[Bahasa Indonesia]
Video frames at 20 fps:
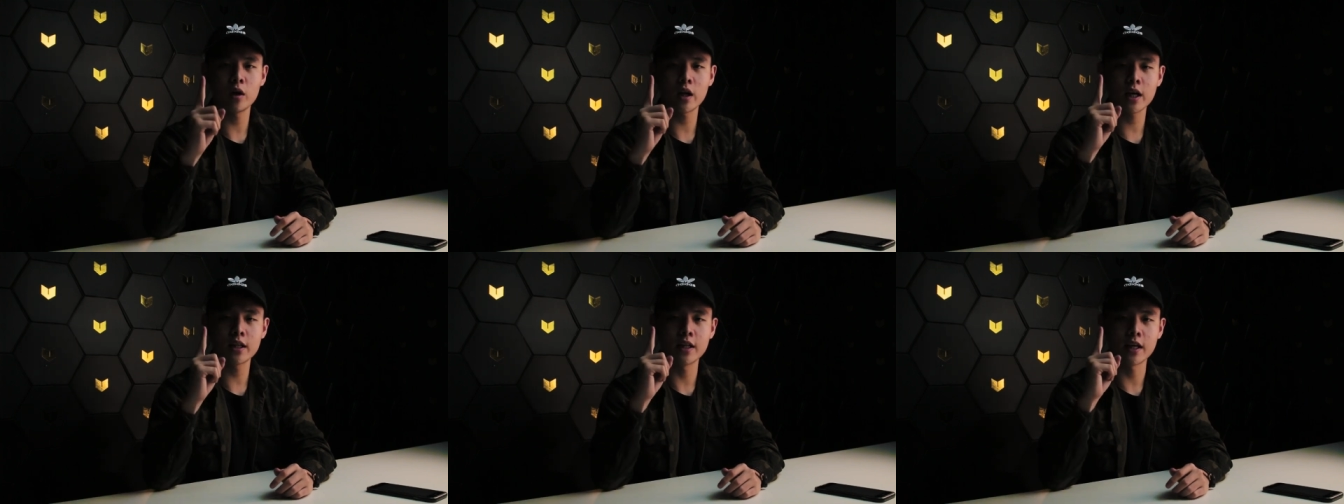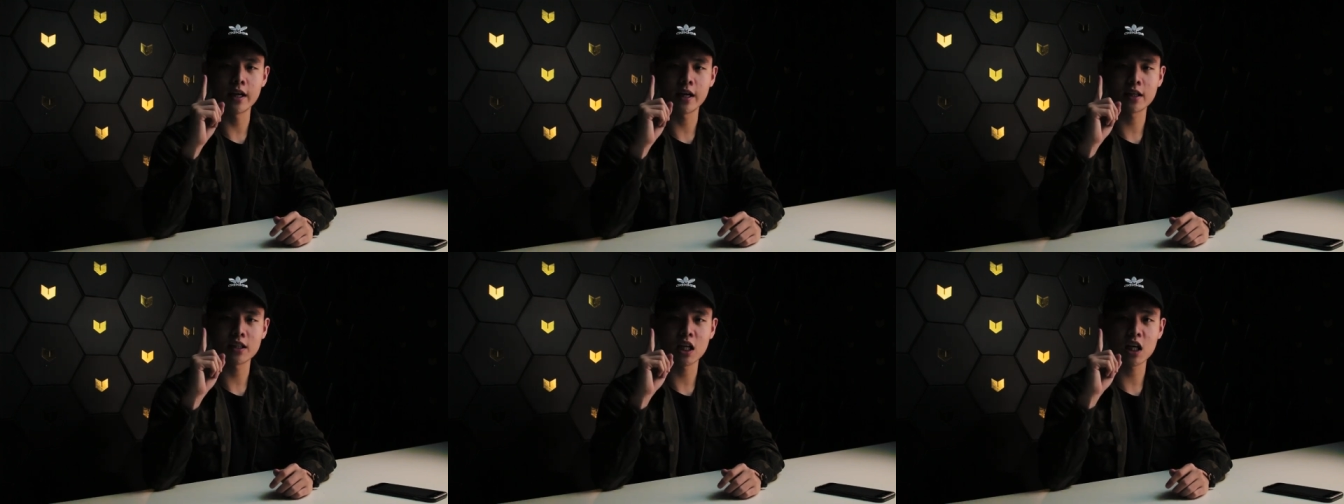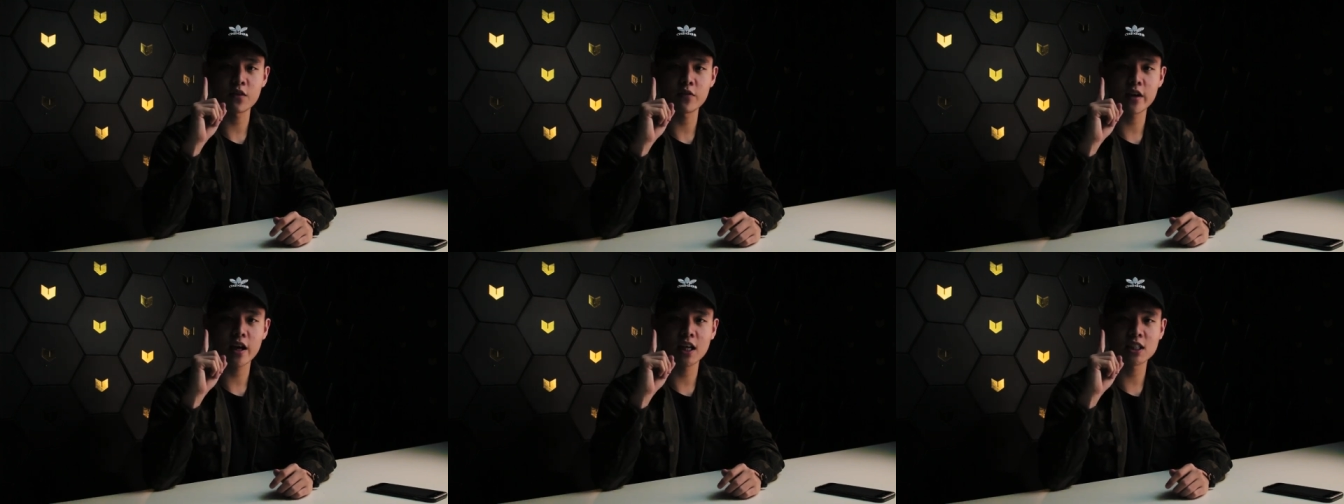mulai dari
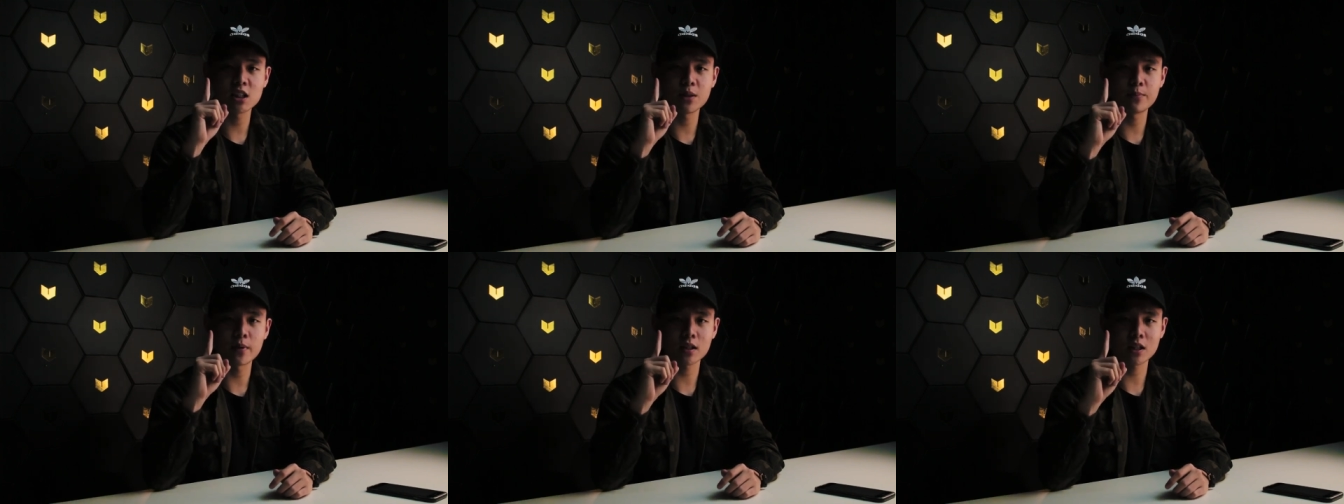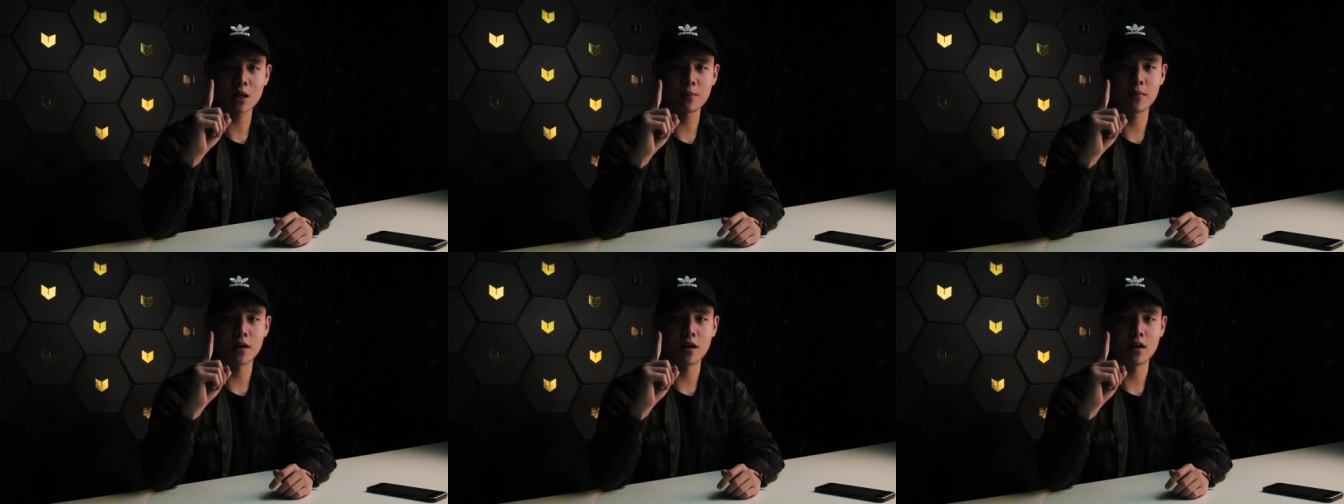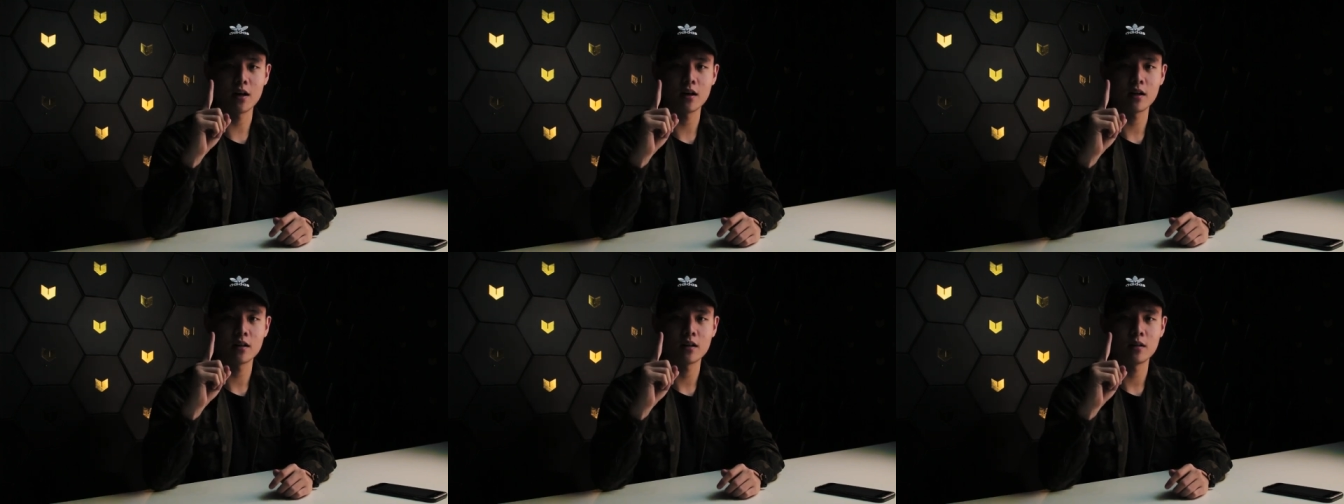klarifikasi
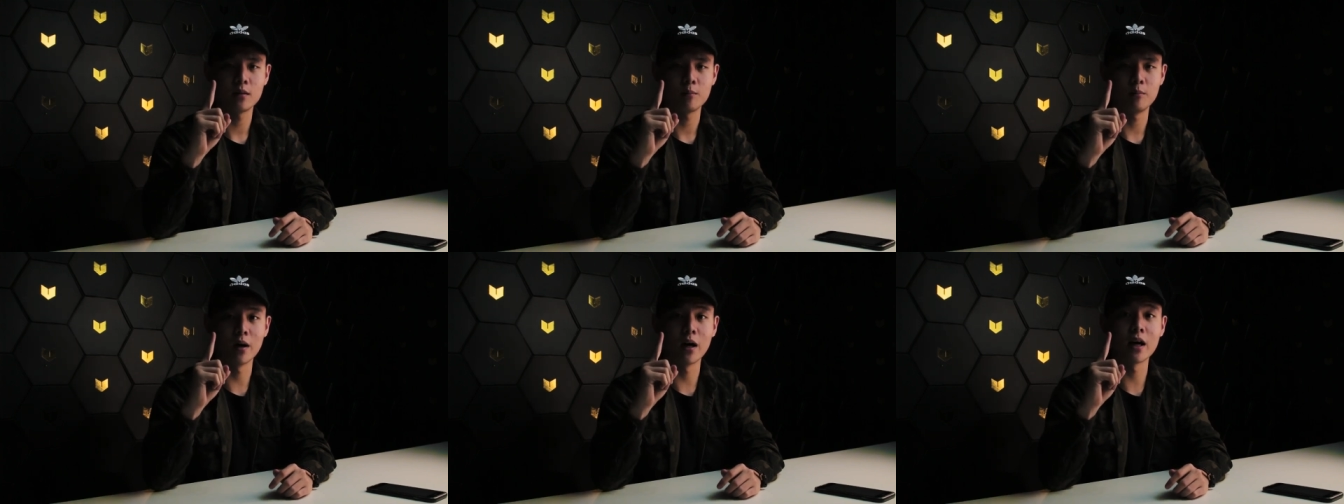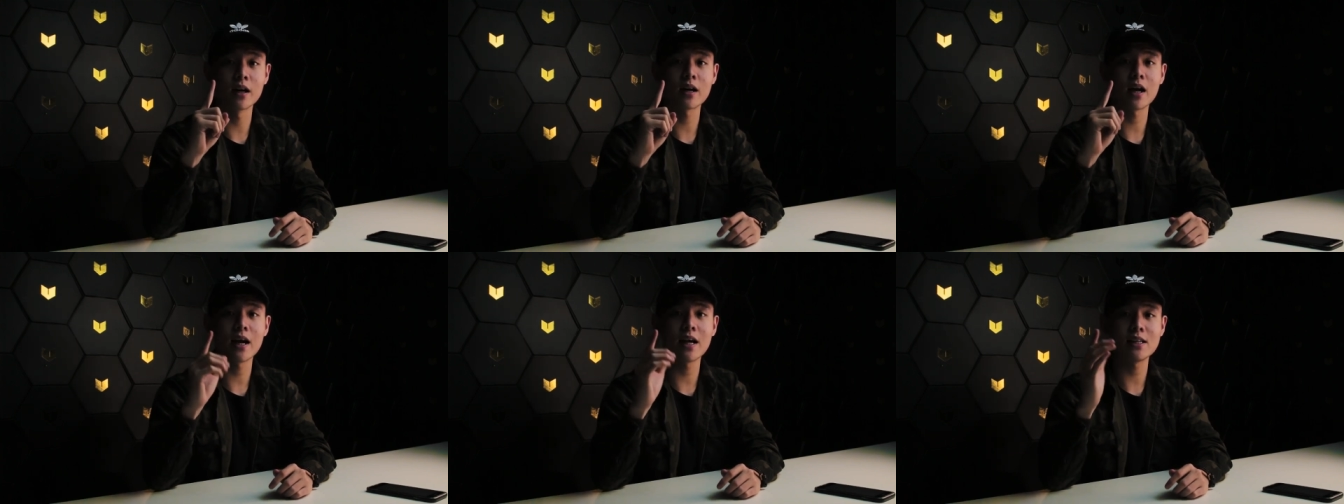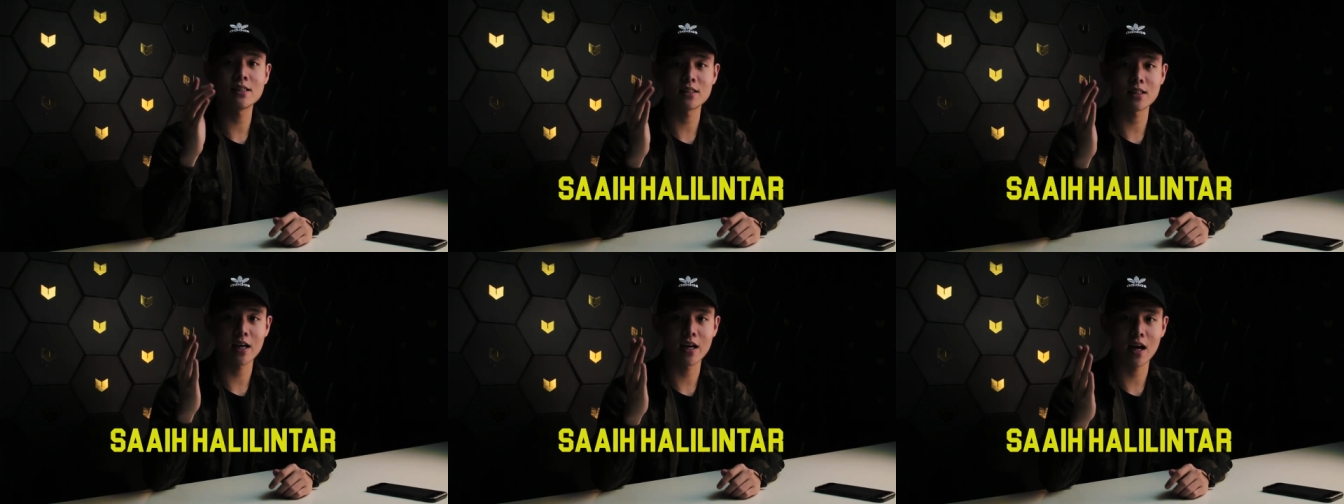pertama mengenai
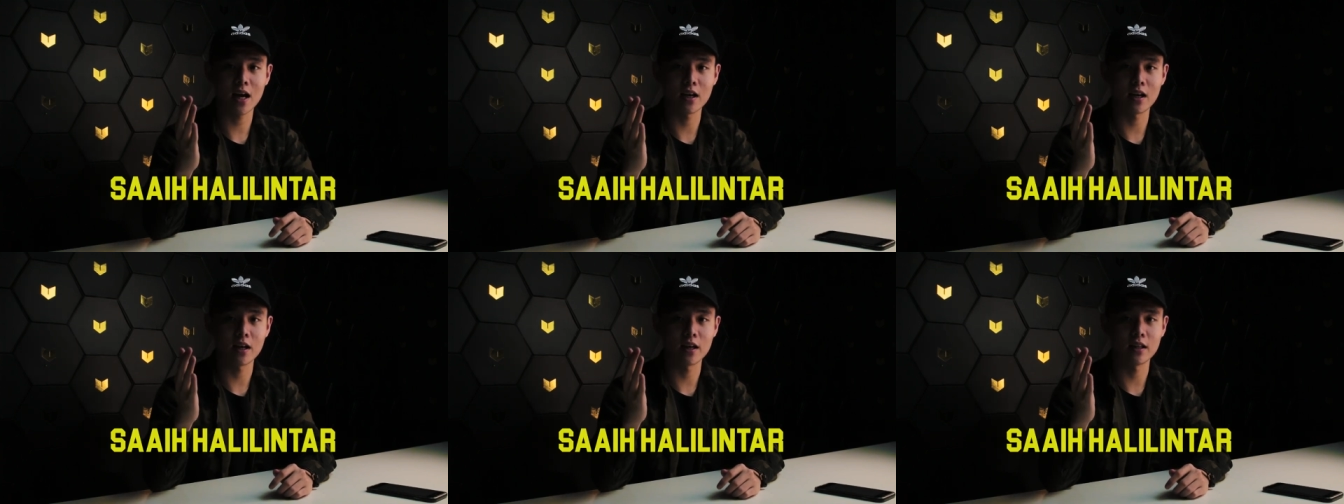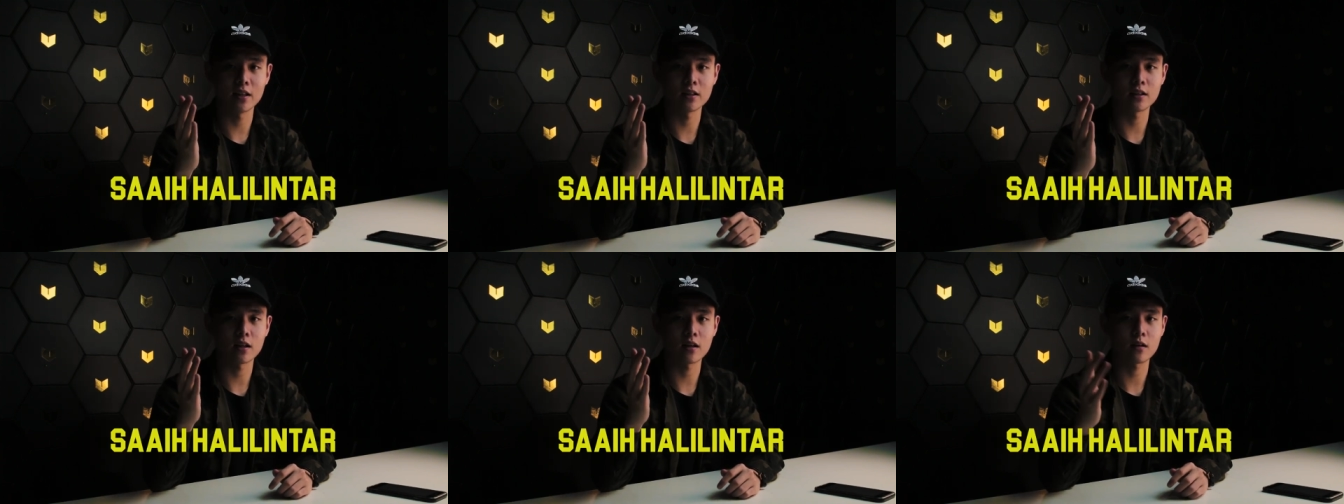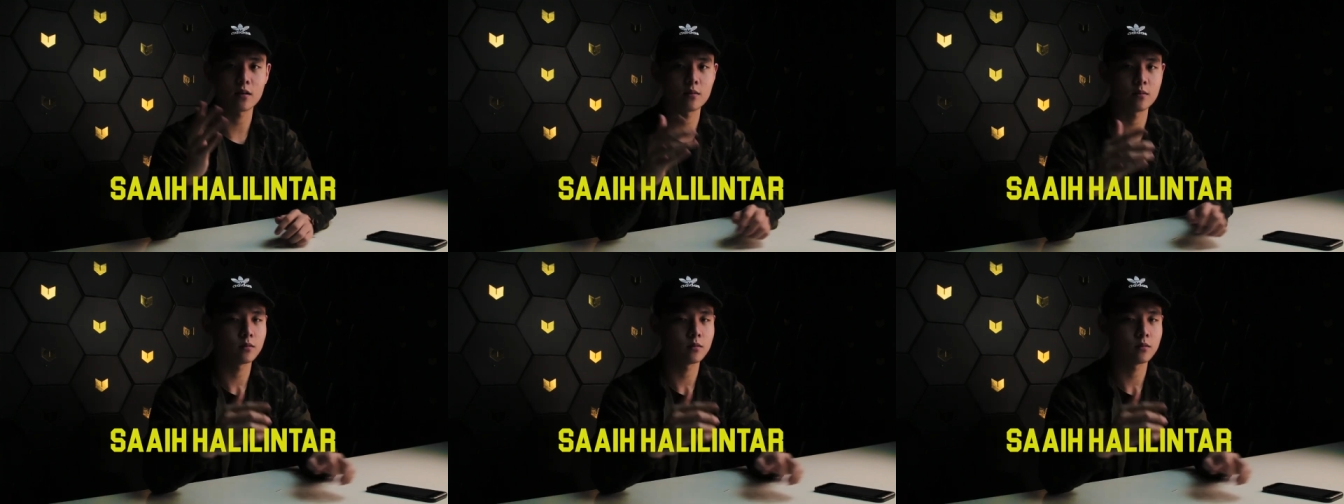saya Halilintar.